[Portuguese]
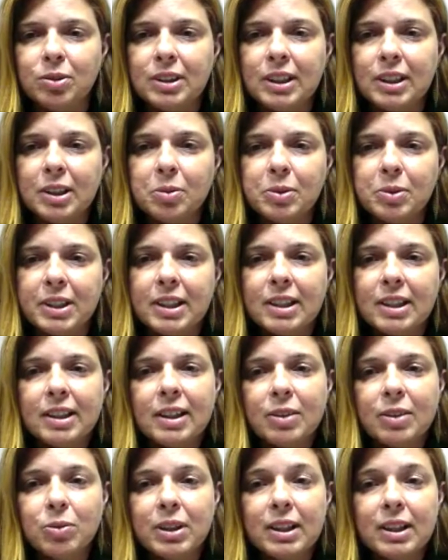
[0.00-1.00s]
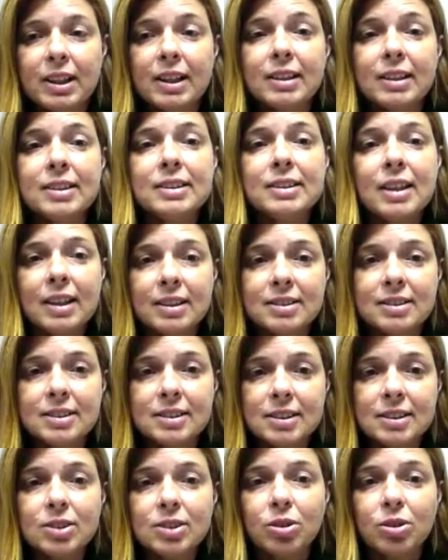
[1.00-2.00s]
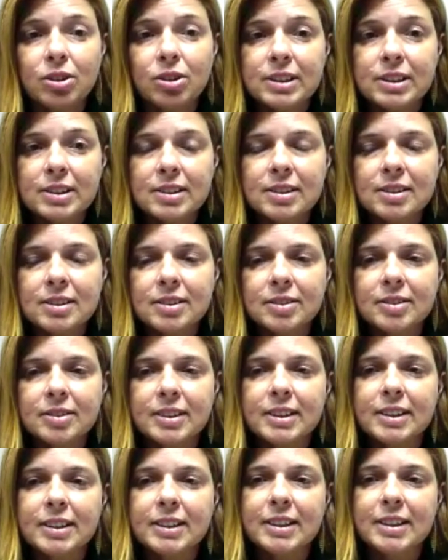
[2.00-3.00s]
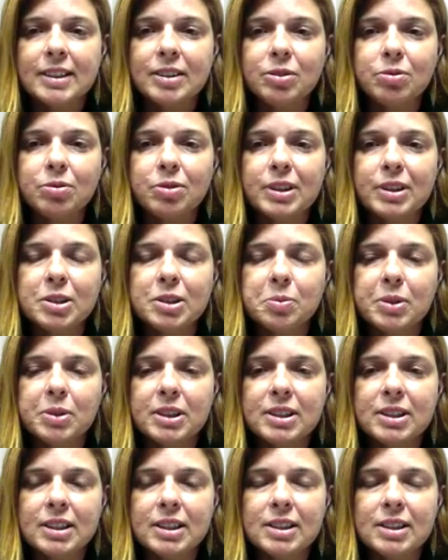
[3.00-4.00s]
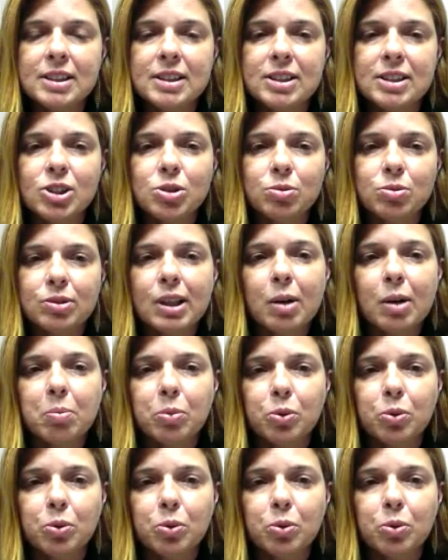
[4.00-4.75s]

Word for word: e um tema que é uma realidade entre nós e que infelizmente ainda existe um